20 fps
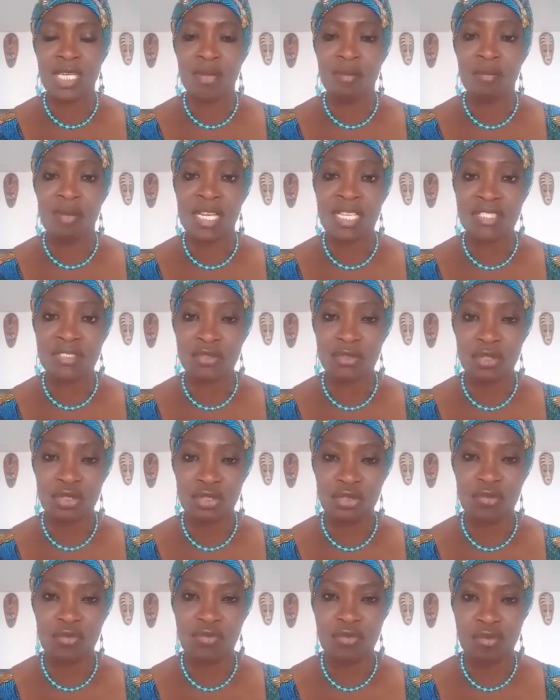Mais les deux
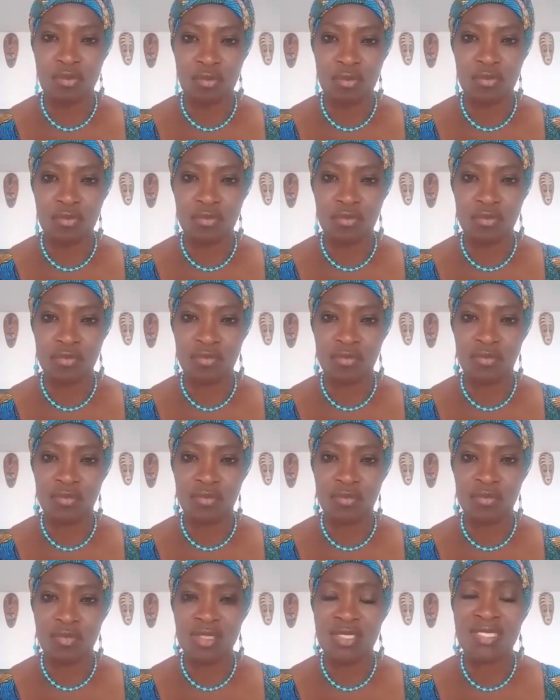chevaux,
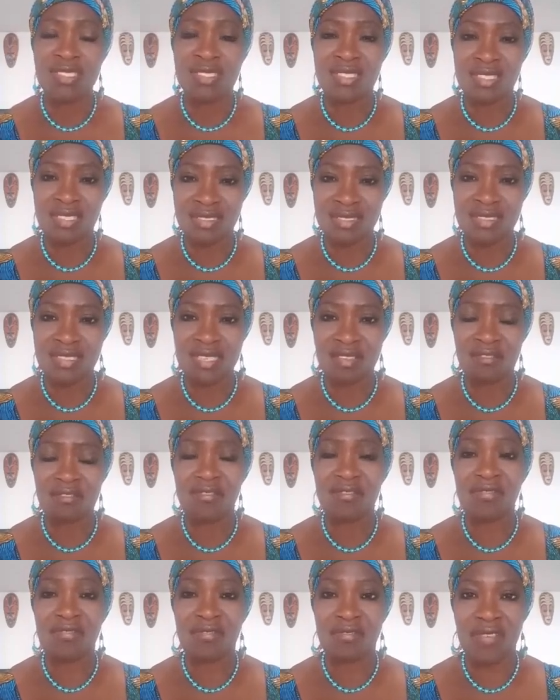ils étaient
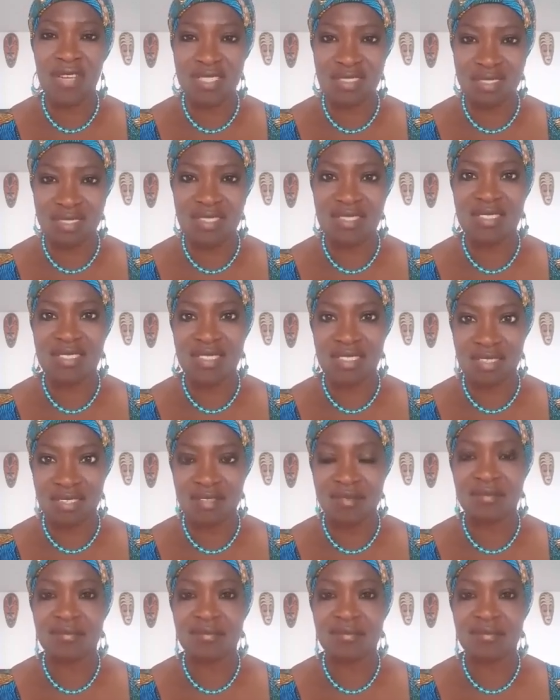fatigués.